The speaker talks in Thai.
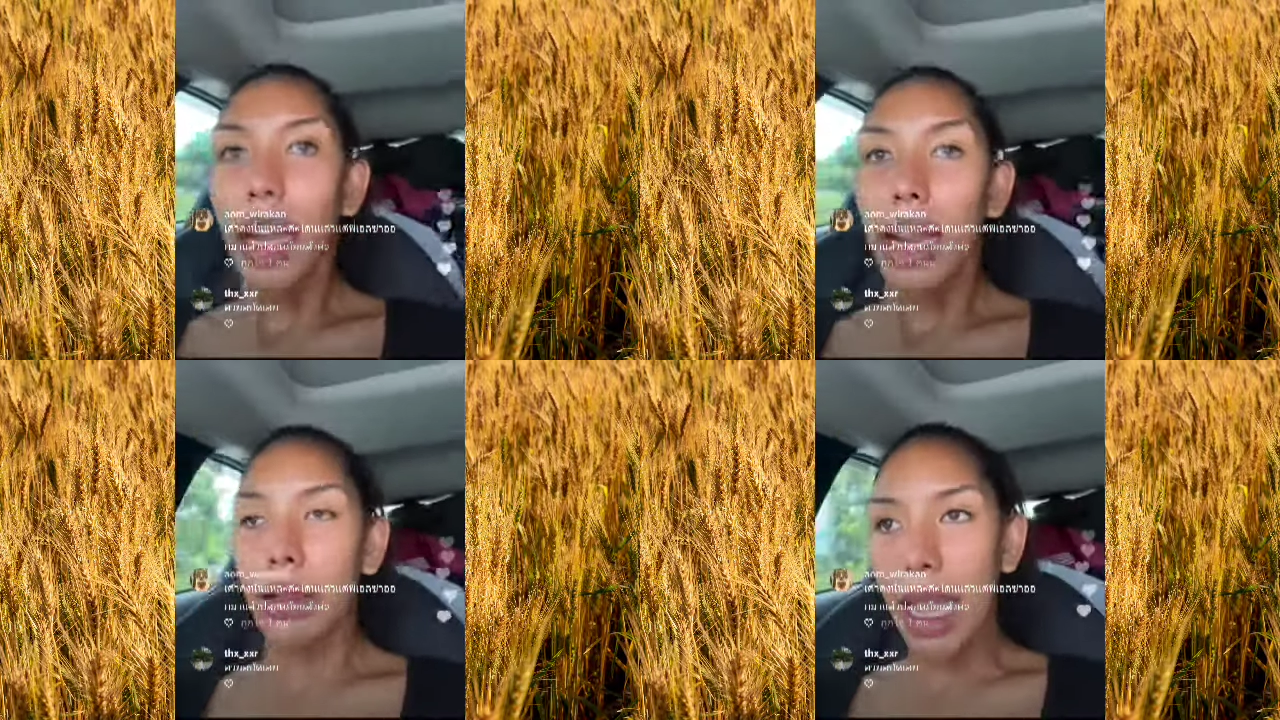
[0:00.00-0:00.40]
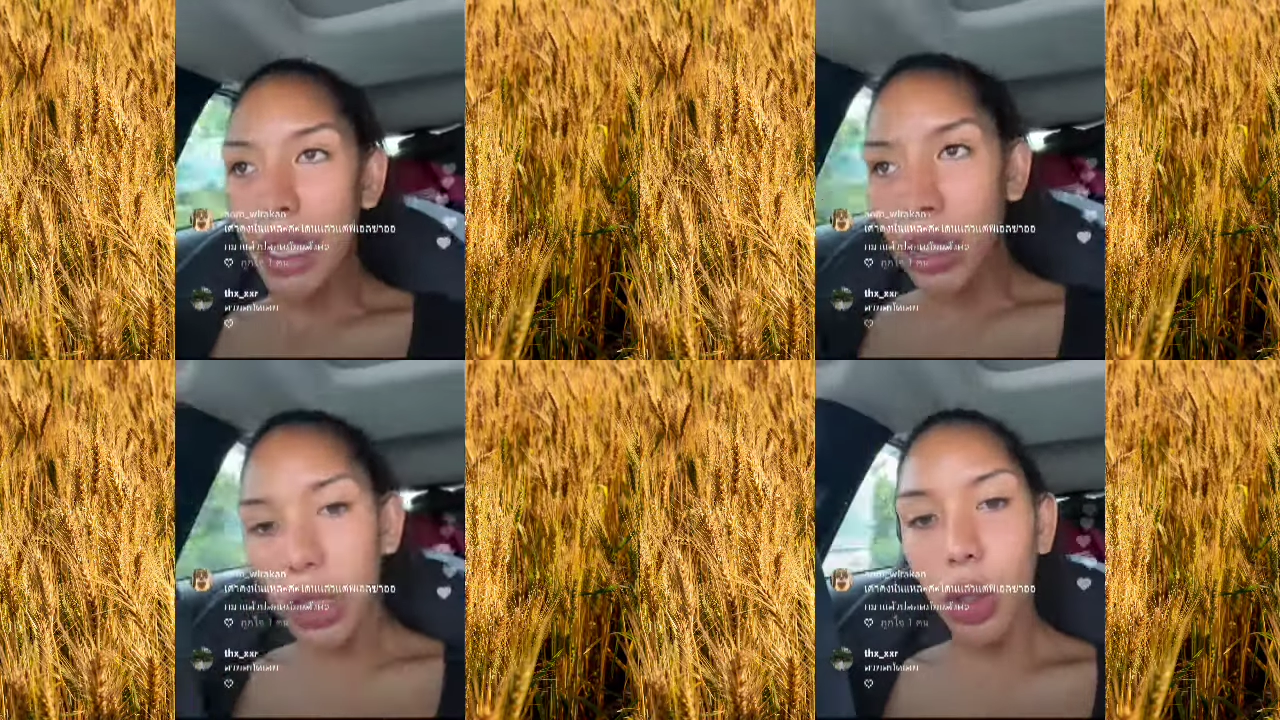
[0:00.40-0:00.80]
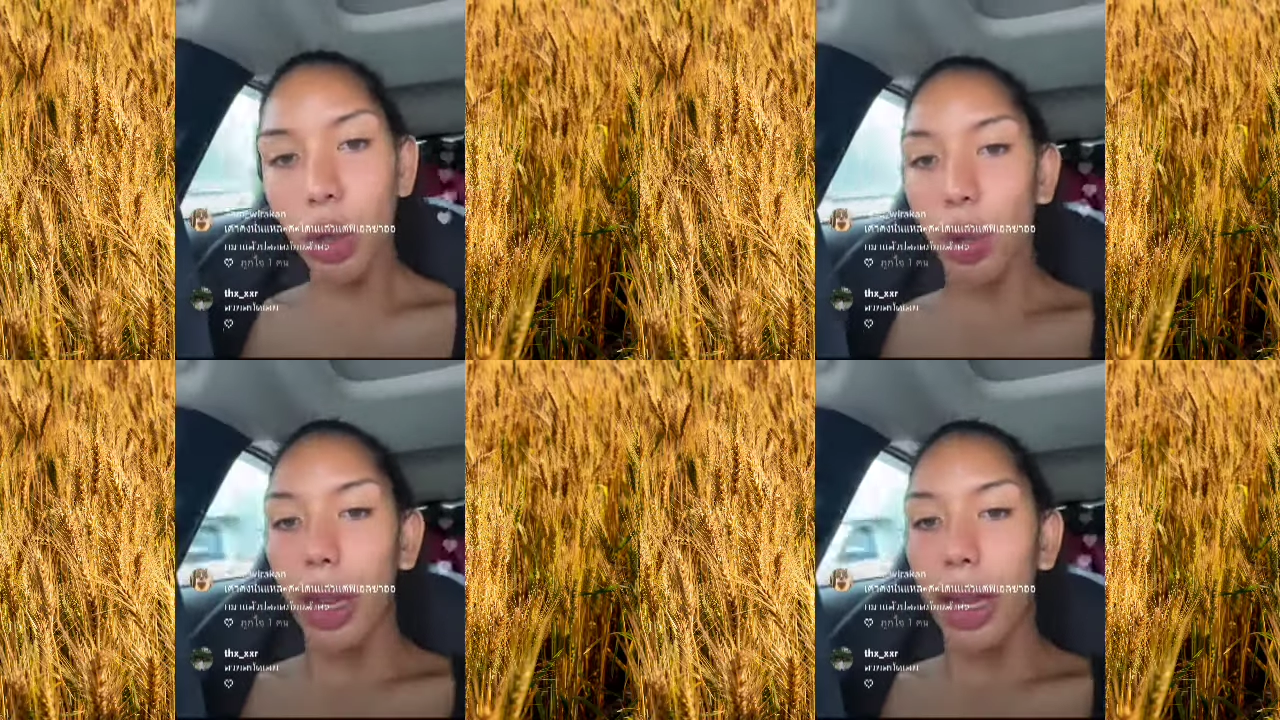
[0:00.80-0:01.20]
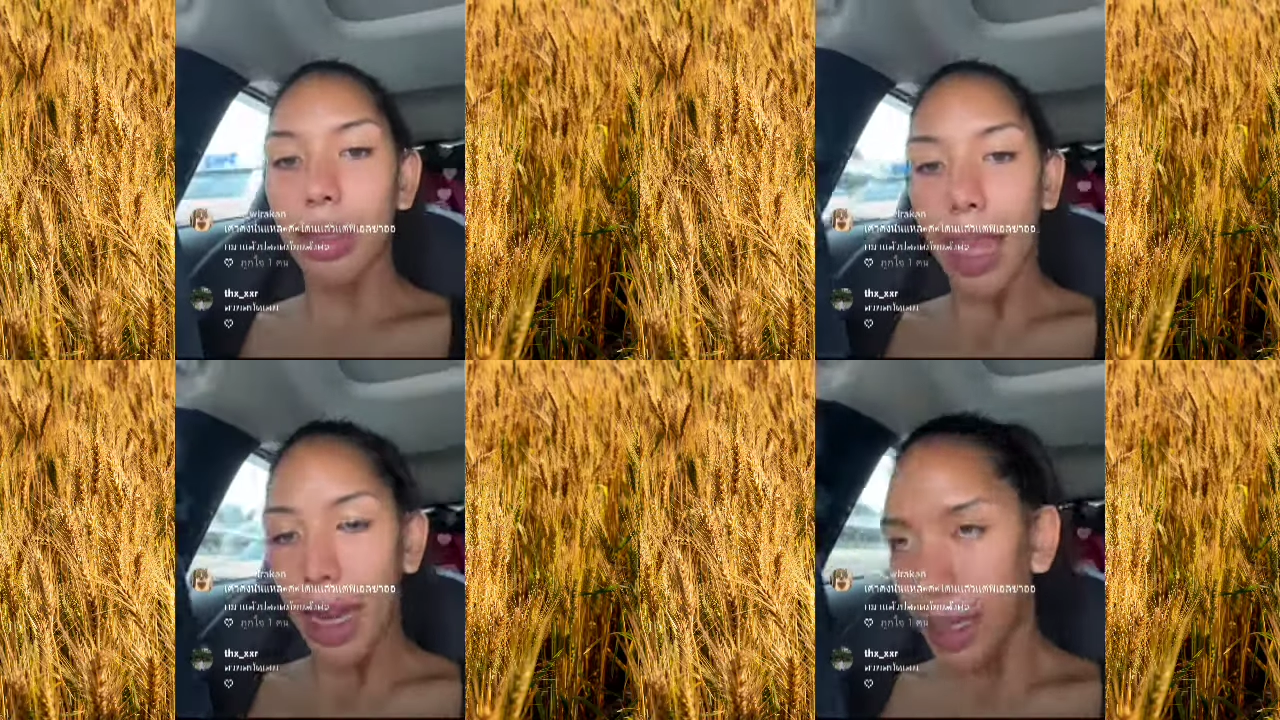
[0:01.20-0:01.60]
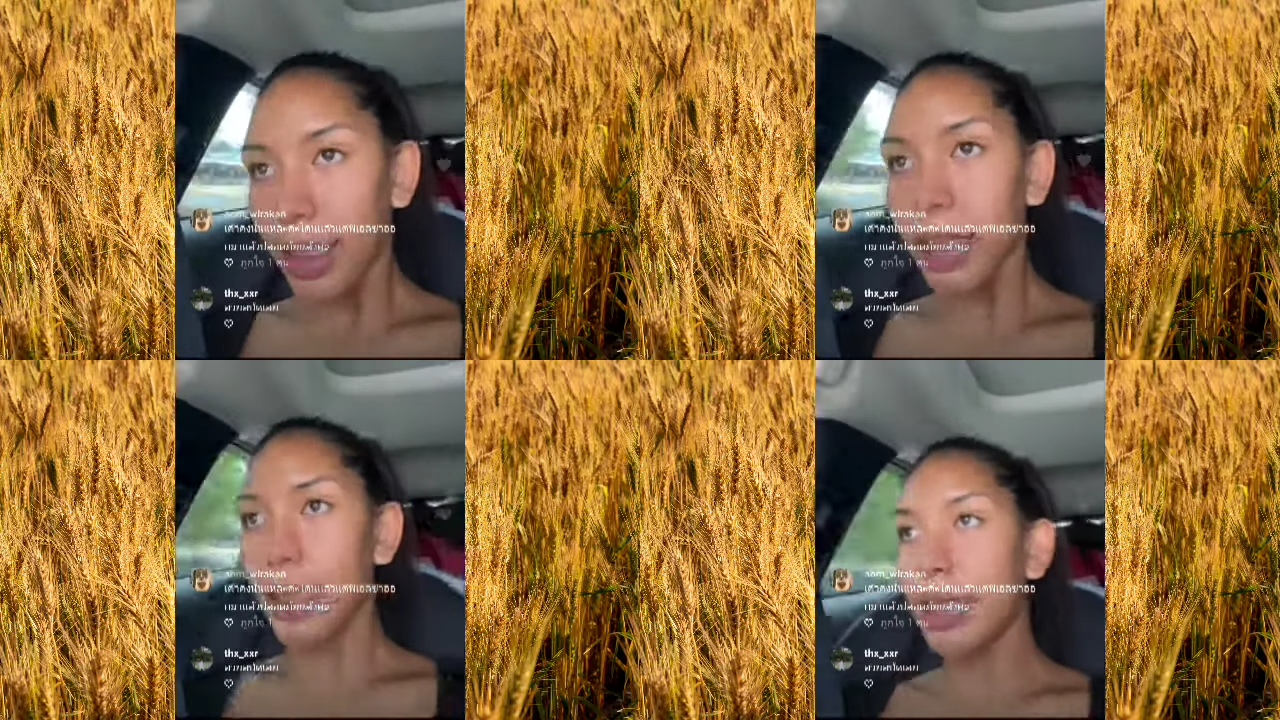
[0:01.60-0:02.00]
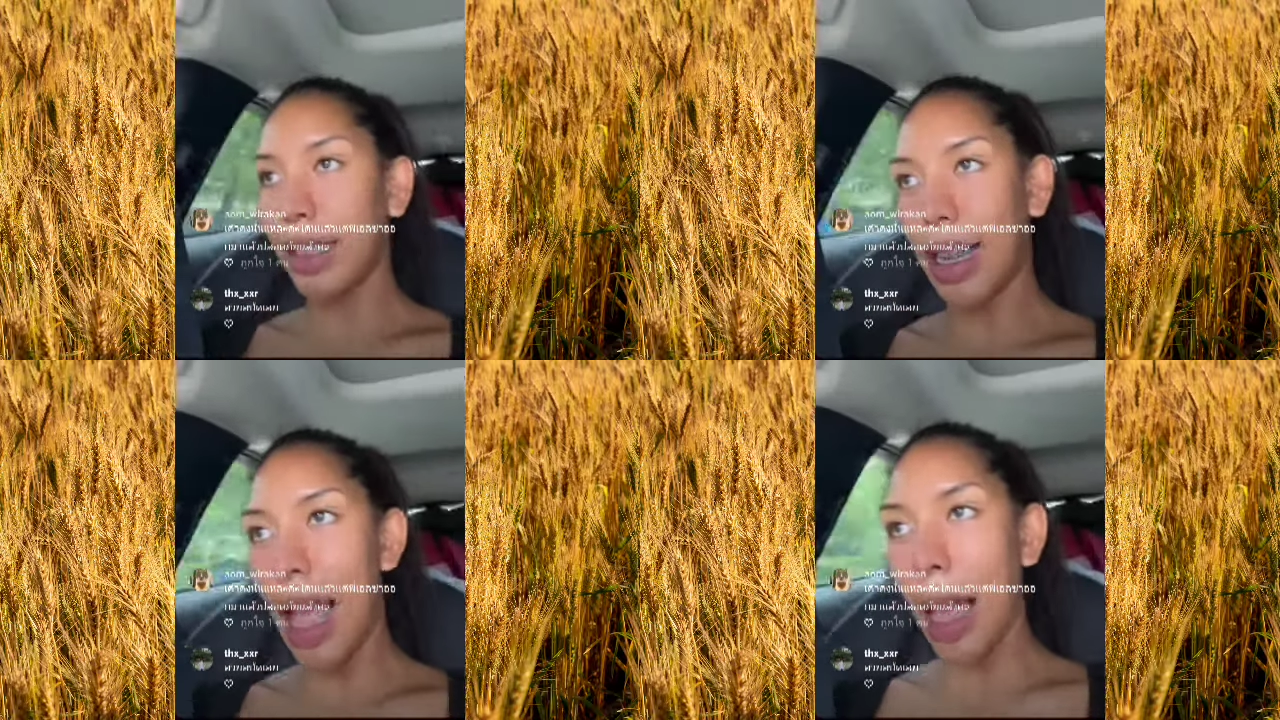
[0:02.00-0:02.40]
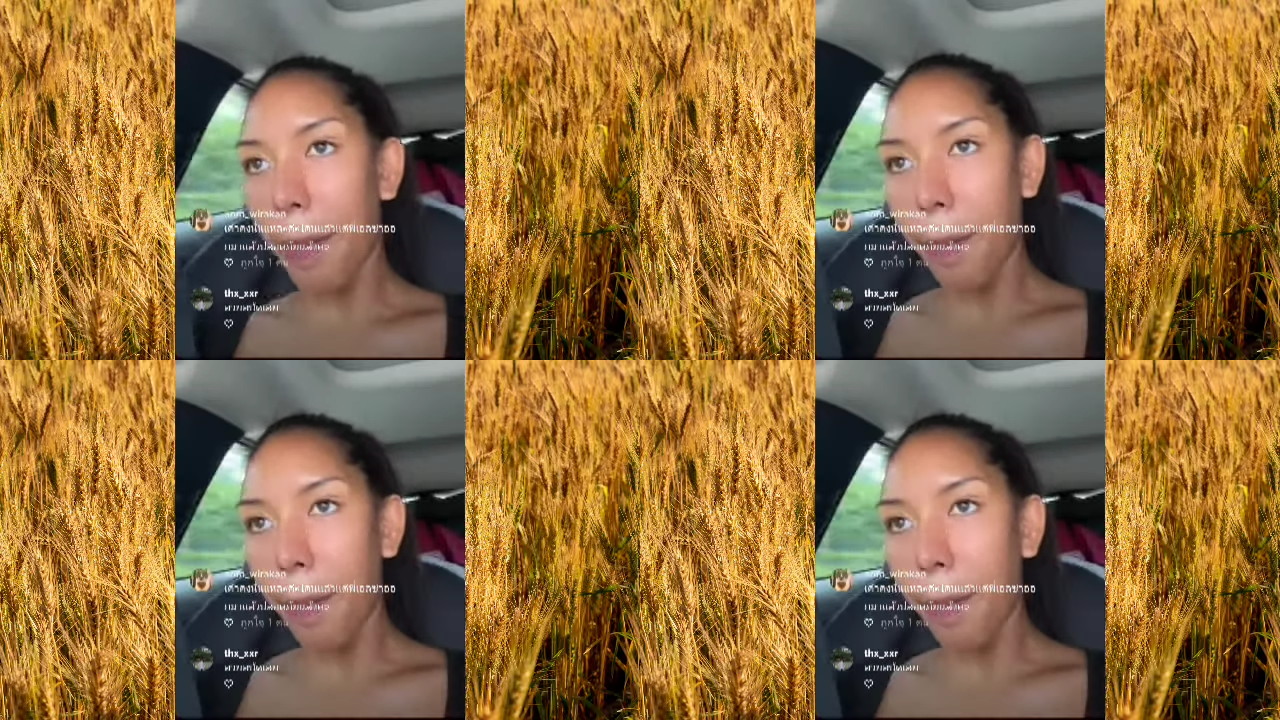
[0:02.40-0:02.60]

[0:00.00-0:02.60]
เอลซ่าอยู่ในเต็นท์กลาง